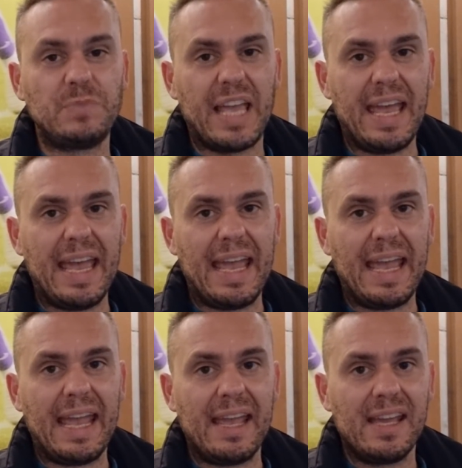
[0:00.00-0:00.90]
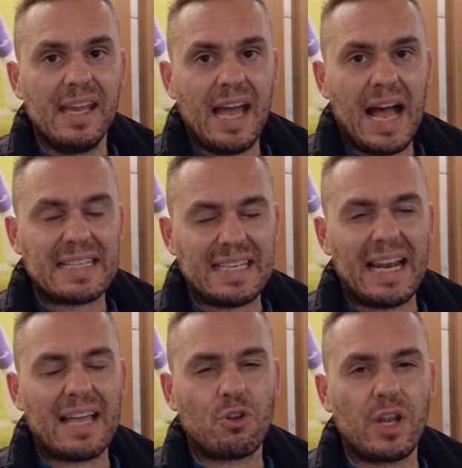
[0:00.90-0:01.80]
che ha
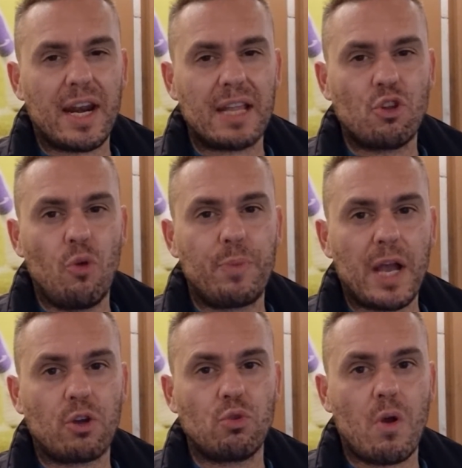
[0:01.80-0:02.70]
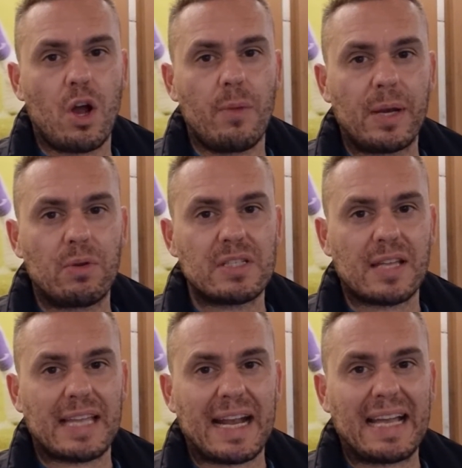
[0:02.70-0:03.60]
siglato il raddoppio, ecco due gol per
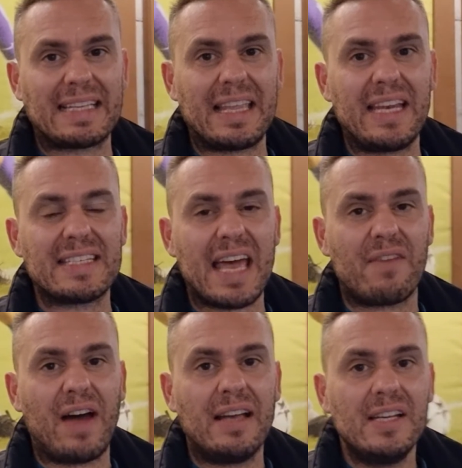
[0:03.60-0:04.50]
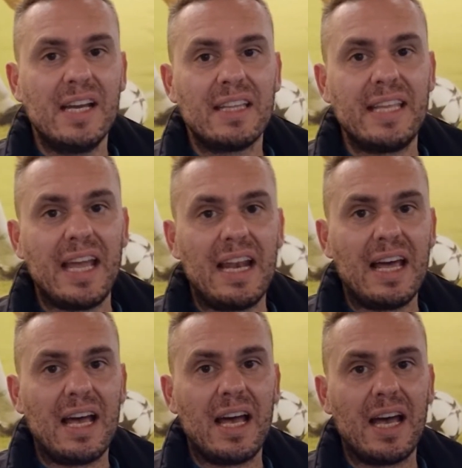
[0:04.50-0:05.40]
questo attaccante di riserva del,
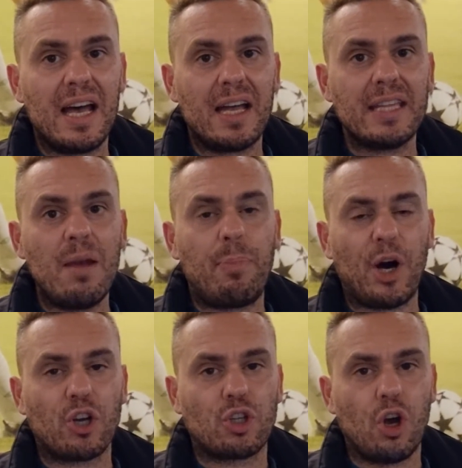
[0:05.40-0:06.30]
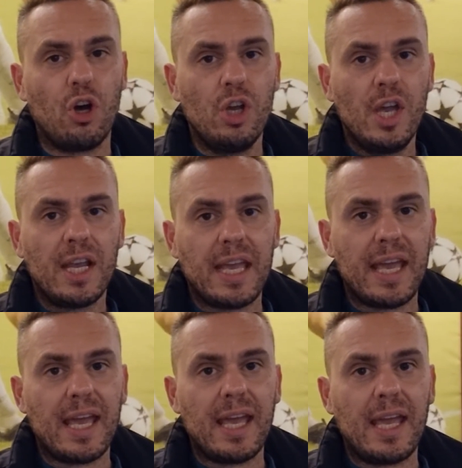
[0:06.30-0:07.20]
eh, del Porto
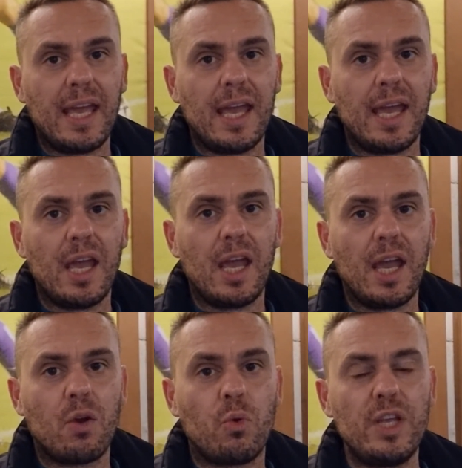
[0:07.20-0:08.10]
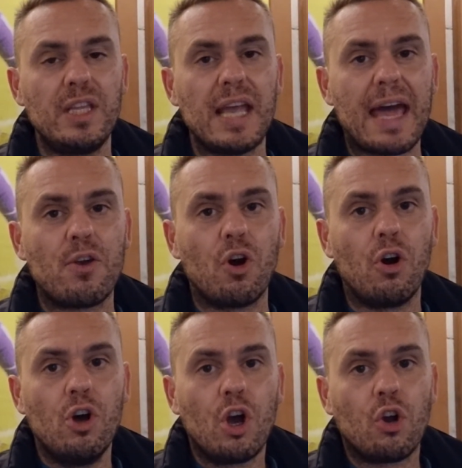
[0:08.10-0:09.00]
che quindi
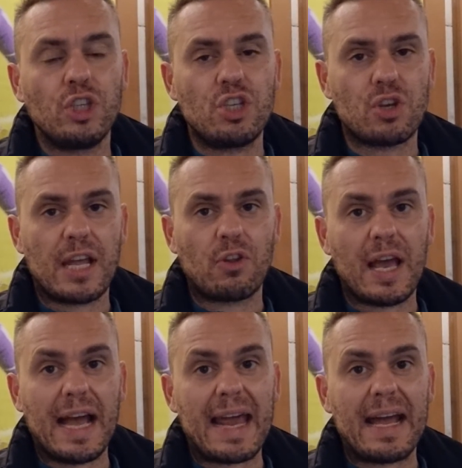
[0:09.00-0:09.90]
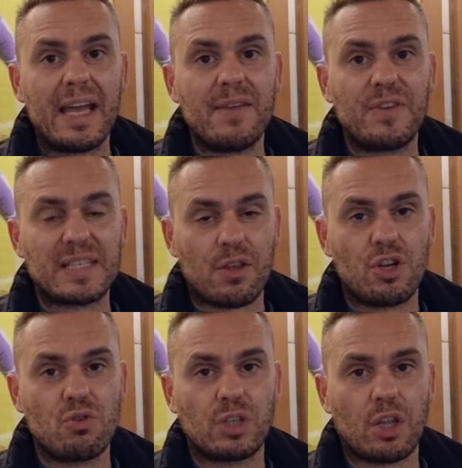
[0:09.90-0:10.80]
hanno condizionato la gara e fissato il
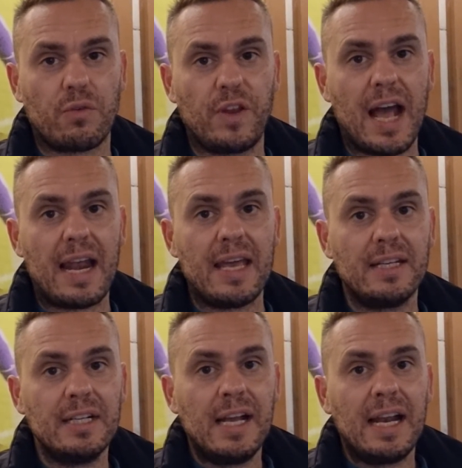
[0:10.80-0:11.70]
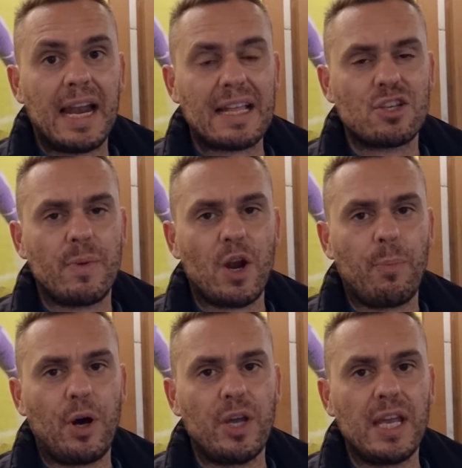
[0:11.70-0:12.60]
risultato finale. La Lazio però
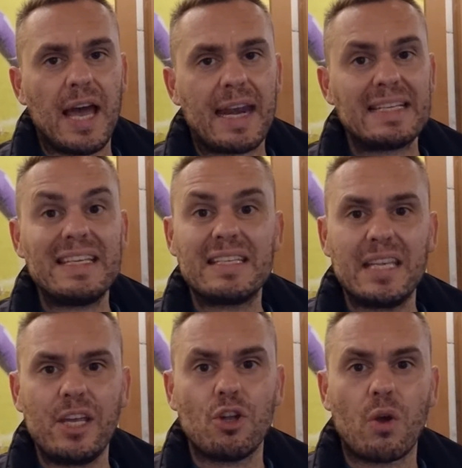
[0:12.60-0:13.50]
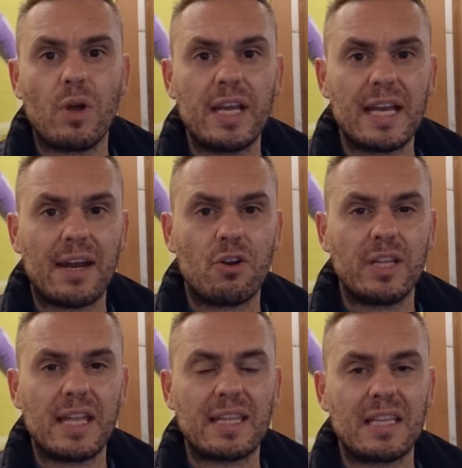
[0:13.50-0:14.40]
poi ha resistito a quelli che erano
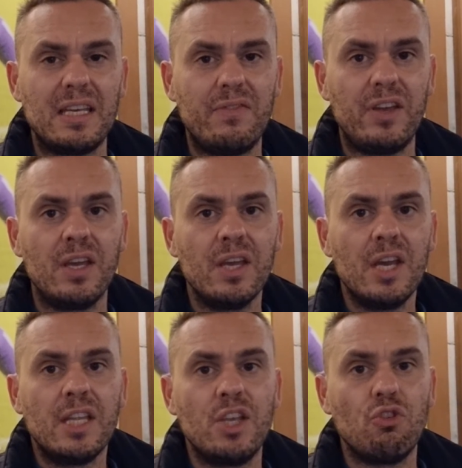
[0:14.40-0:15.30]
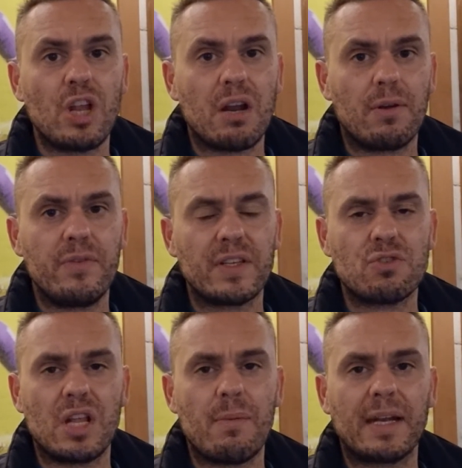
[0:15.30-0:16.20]
i tentativi di chiudere la
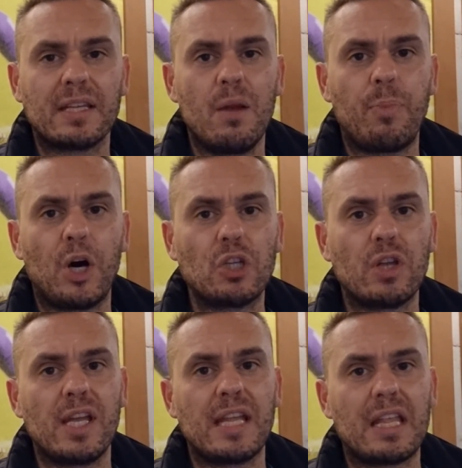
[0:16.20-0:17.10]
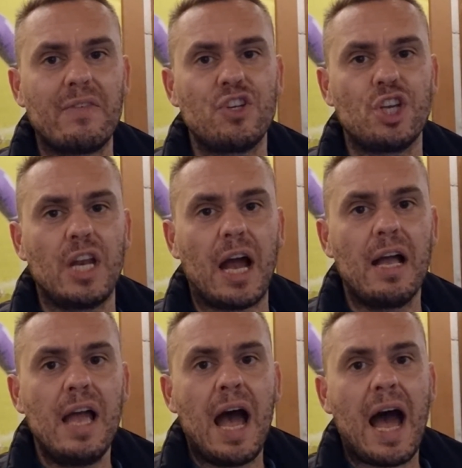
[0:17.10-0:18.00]
qualificazione da parte del Porto e è andata vicina
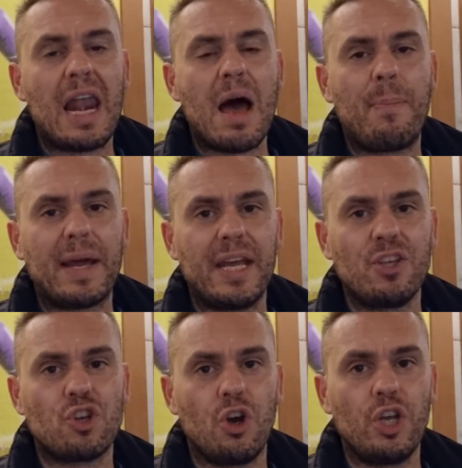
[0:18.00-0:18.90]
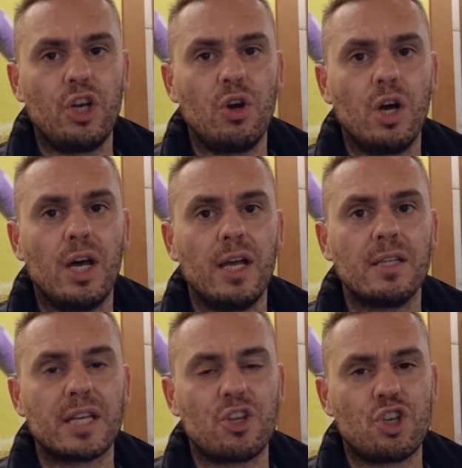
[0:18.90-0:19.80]
al pareggio in
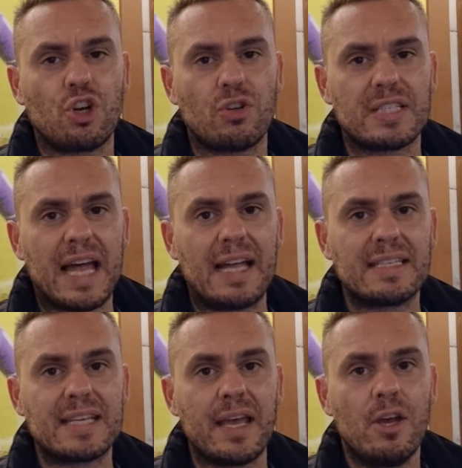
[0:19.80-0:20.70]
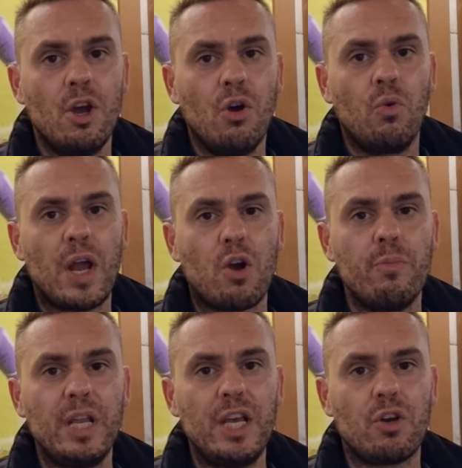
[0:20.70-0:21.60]
uh, tre circostanze, una
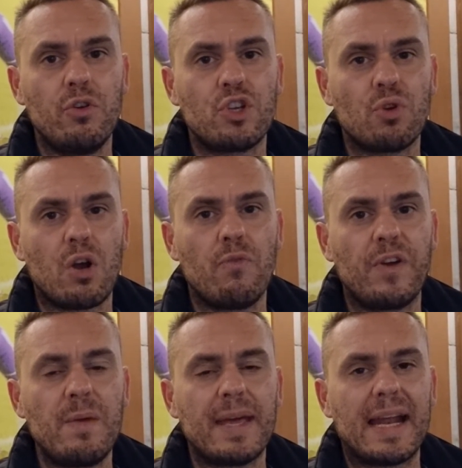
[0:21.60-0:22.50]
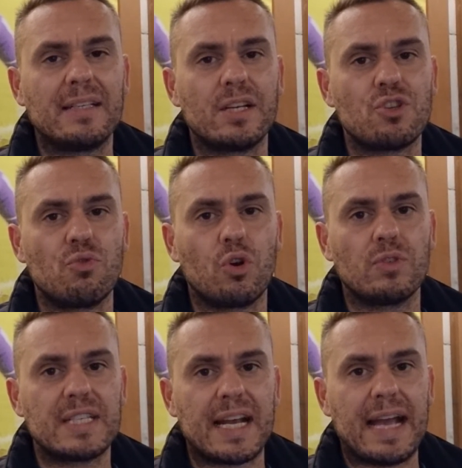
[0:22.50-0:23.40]
con Milinkovic, una con Felipe Randers, una
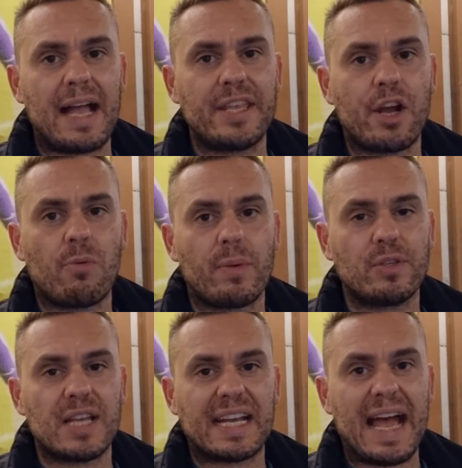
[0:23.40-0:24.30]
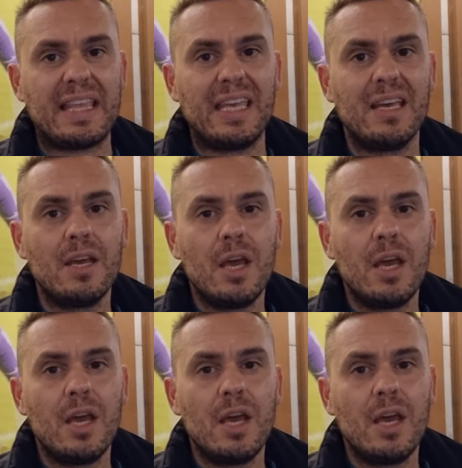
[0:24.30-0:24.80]
con Zaccagni. Ecco, proprio Zaccagni